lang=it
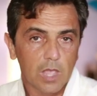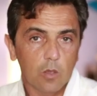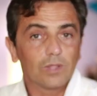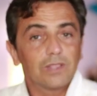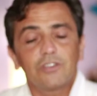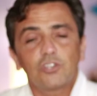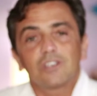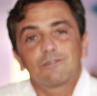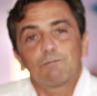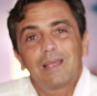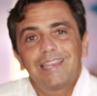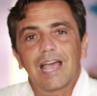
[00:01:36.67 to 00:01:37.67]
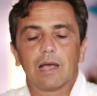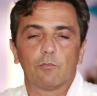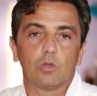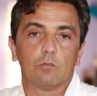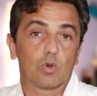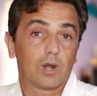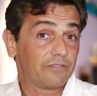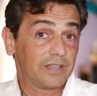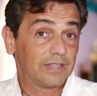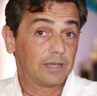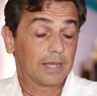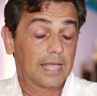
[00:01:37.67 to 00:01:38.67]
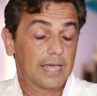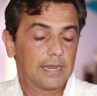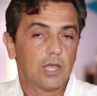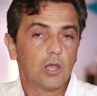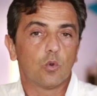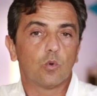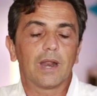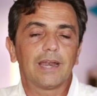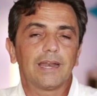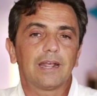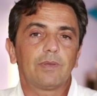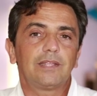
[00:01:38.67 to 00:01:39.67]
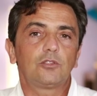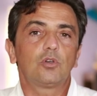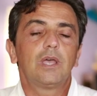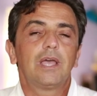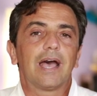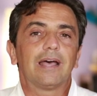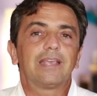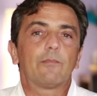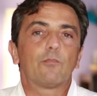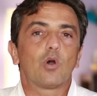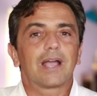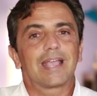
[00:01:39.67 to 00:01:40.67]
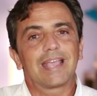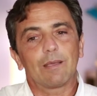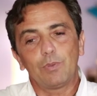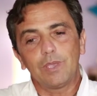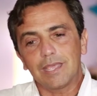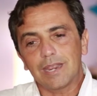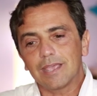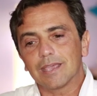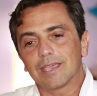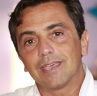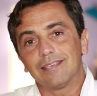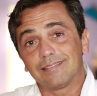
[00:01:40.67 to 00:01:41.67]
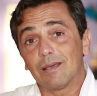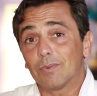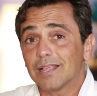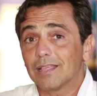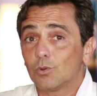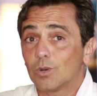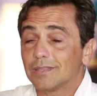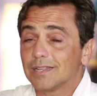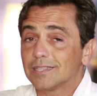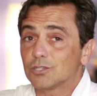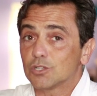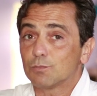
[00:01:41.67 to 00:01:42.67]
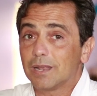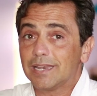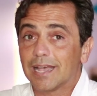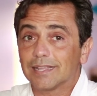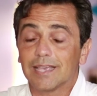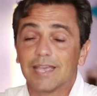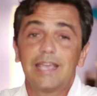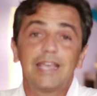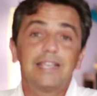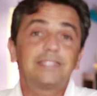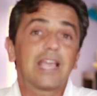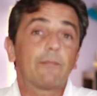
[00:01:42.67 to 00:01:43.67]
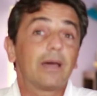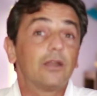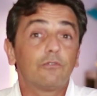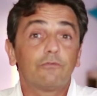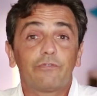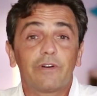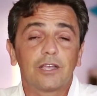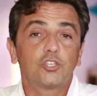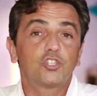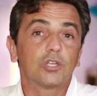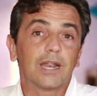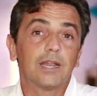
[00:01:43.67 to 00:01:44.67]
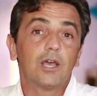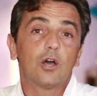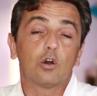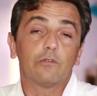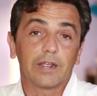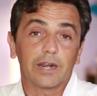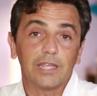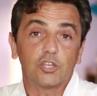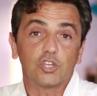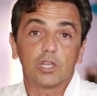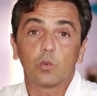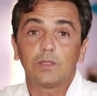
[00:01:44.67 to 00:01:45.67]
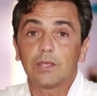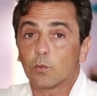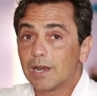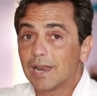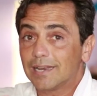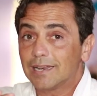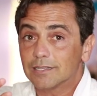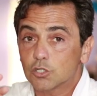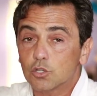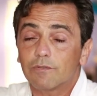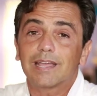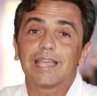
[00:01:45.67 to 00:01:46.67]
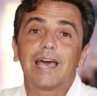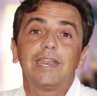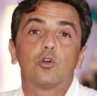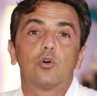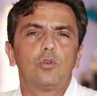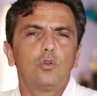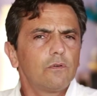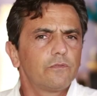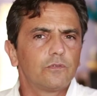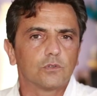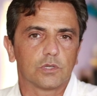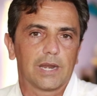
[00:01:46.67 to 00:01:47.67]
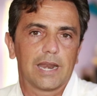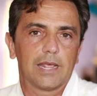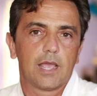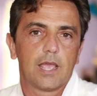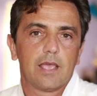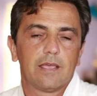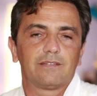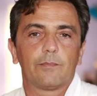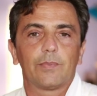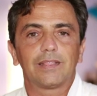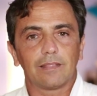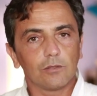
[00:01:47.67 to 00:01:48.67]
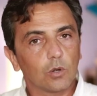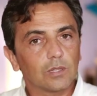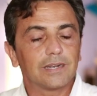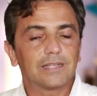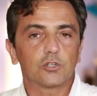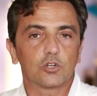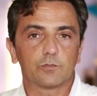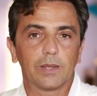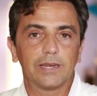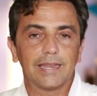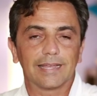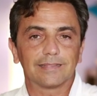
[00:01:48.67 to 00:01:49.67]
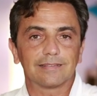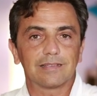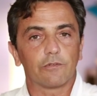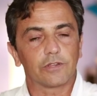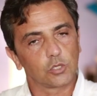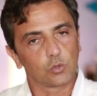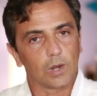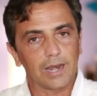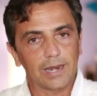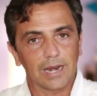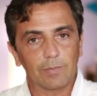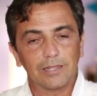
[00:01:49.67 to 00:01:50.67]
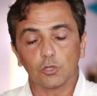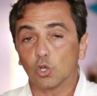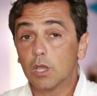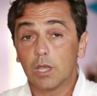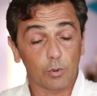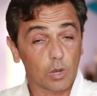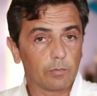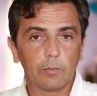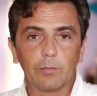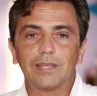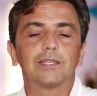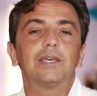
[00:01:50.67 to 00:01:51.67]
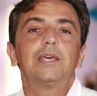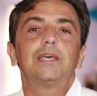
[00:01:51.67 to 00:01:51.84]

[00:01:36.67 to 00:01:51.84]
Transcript: Quando invece sbagliamo in buona fede magari un allenamento, andiamo a capire che stiamo andando in una direzione sbagliata e si chiama non functional overreaching, quindi quel sovraccarico non funzionale. Stiamo andando in una direzione sbagliata, stiamo facendo un allenamento probabilmente